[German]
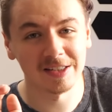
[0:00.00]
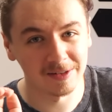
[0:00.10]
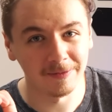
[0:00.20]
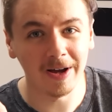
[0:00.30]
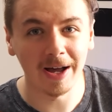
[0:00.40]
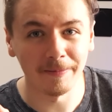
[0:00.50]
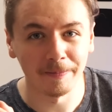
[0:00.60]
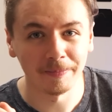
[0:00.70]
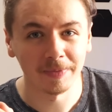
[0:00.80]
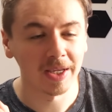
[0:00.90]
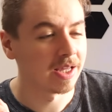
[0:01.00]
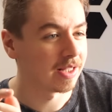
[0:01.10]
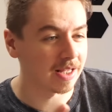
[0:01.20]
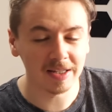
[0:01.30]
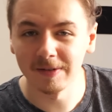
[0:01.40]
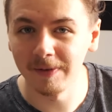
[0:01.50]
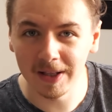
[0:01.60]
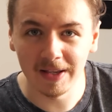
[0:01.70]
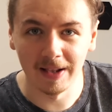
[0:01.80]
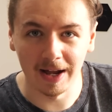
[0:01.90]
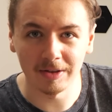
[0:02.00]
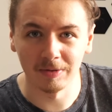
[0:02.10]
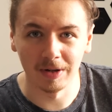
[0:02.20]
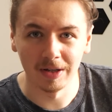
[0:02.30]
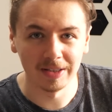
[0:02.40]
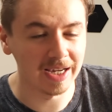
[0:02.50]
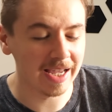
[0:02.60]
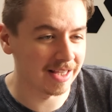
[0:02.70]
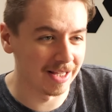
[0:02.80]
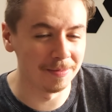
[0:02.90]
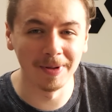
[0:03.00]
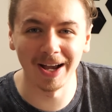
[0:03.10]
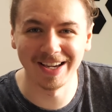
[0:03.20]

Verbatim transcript: ist warm. Da ist ein Ventilator direkt neben der